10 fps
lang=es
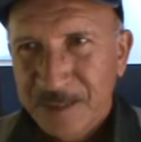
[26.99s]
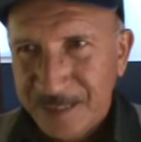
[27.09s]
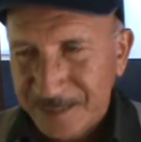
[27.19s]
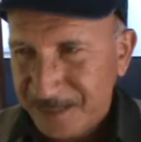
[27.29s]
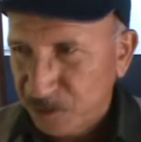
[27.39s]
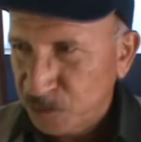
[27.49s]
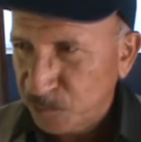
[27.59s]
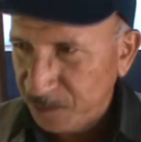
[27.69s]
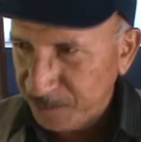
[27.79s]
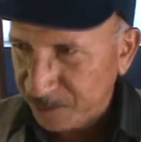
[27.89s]
Gracias a Dios
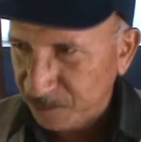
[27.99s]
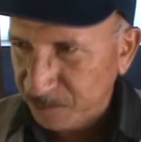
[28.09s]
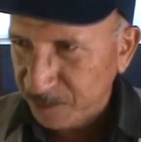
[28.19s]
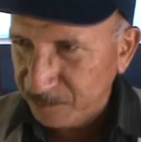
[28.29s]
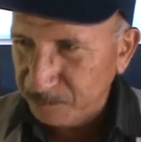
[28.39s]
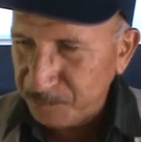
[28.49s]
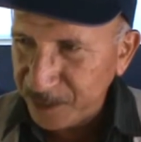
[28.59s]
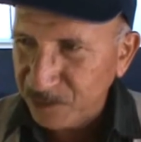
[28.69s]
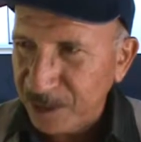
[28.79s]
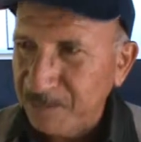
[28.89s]
por el invierno.
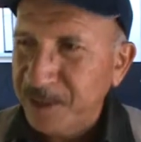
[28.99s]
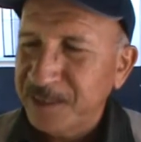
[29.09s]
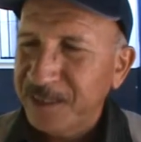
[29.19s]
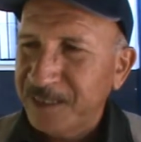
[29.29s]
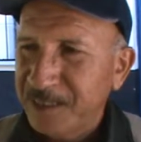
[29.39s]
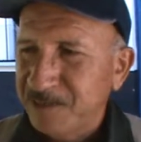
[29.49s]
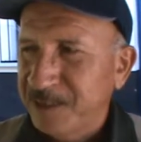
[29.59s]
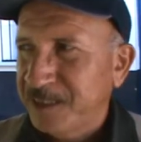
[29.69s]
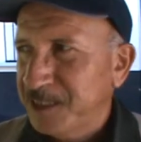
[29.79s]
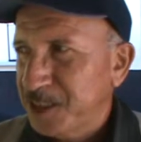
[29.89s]
Pero la parte negativa
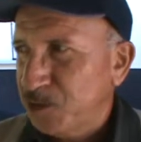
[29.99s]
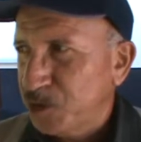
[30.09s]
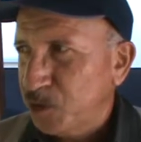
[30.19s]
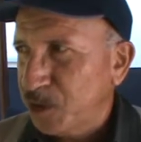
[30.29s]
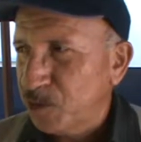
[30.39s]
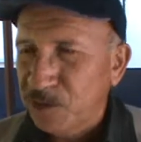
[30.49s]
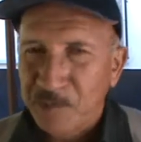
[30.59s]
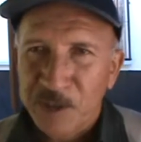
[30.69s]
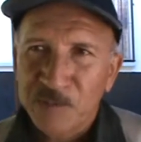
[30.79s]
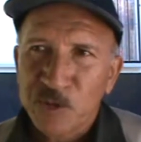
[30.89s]
de esta situación es cuando el
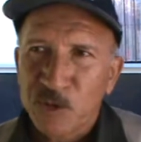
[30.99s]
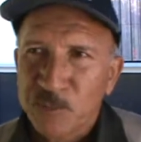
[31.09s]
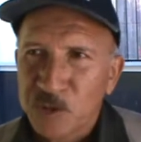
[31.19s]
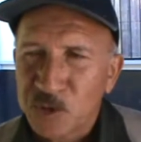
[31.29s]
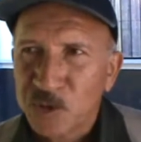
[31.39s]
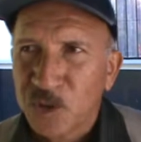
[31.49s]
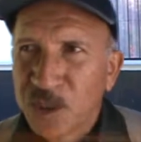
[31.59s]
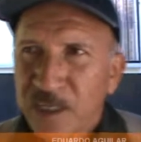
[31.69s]
invierno es muy copioso,